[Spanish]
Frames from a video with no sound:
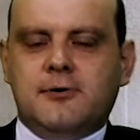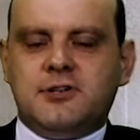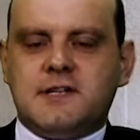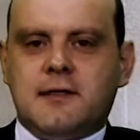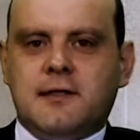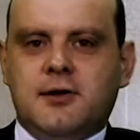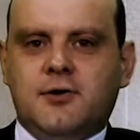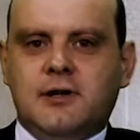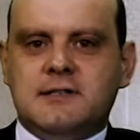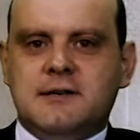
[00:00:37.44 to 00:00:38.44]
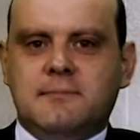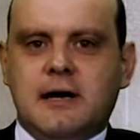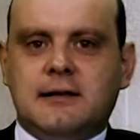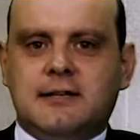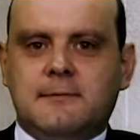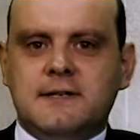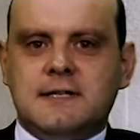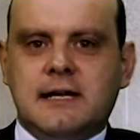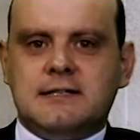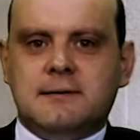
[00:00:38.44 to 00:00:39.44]
a Valores de Acero a
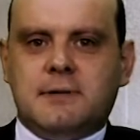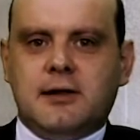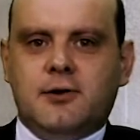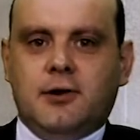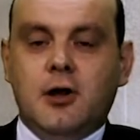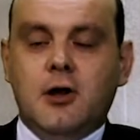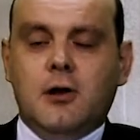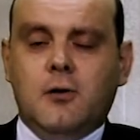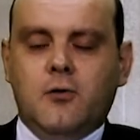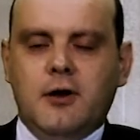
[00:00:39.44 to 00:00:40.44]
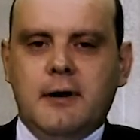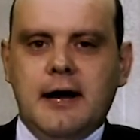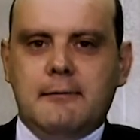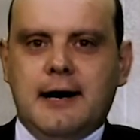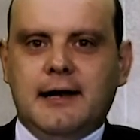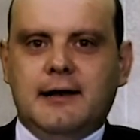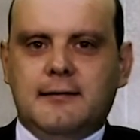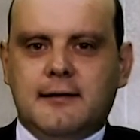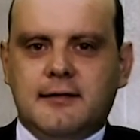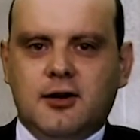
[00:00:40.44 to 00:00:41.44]
través del Sembrador Nueva
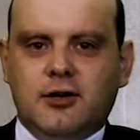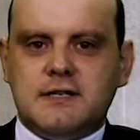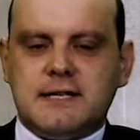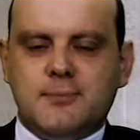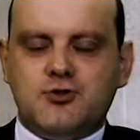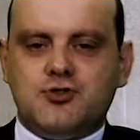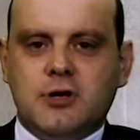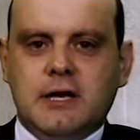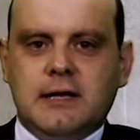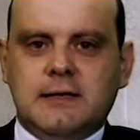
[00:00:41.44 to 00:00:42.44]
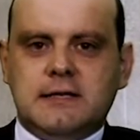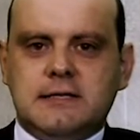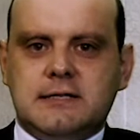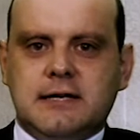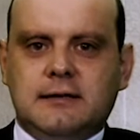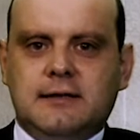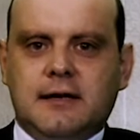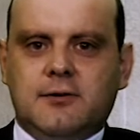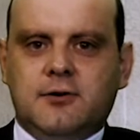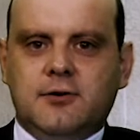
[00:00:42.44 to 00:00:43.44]
Evangelización. Estamos desde
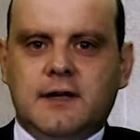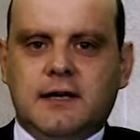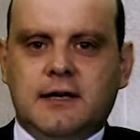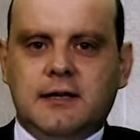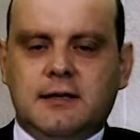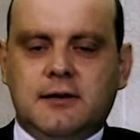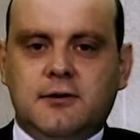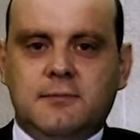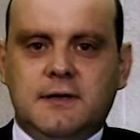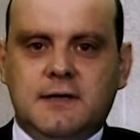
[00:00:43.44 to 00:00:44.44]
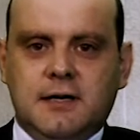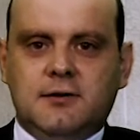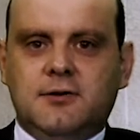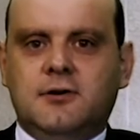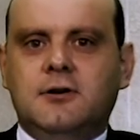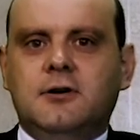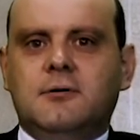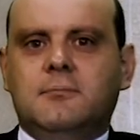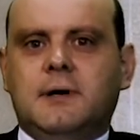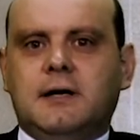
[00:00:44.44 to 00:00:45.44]
Santiago de Querétaro emitiendo
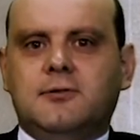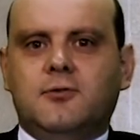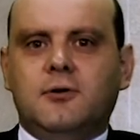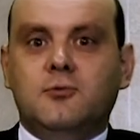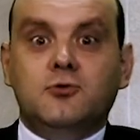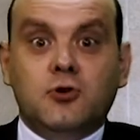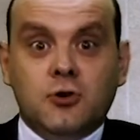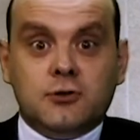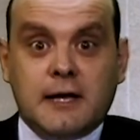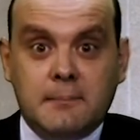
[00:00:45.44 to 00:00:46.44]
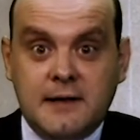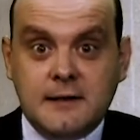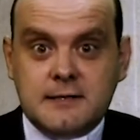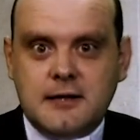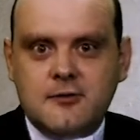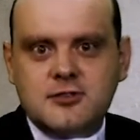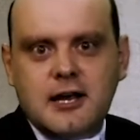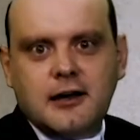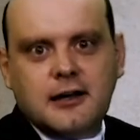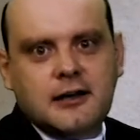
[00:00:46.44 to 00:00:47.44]
para todo el mundo, también desde Los
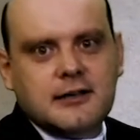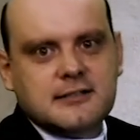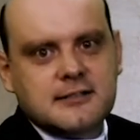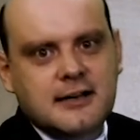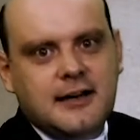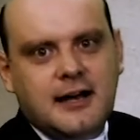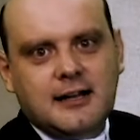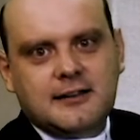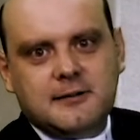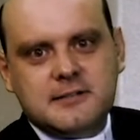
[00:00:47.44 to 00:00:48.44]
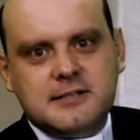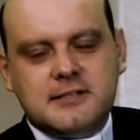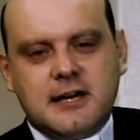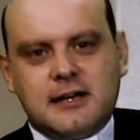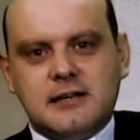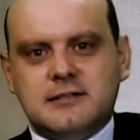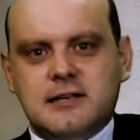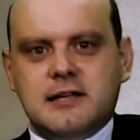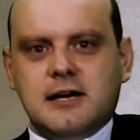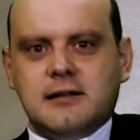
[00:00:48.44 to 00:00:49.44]
Ángeles, a través de esta gran
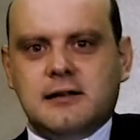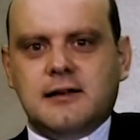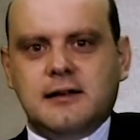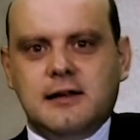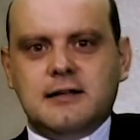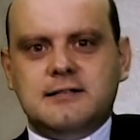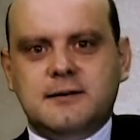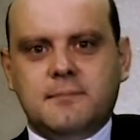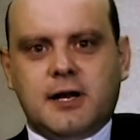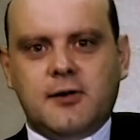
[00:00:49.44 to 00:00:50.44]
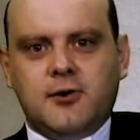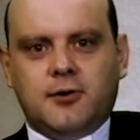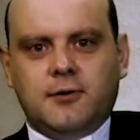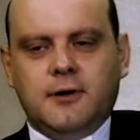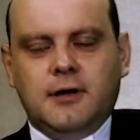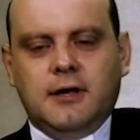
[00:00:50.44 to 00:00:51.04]
señal, el Sembrador.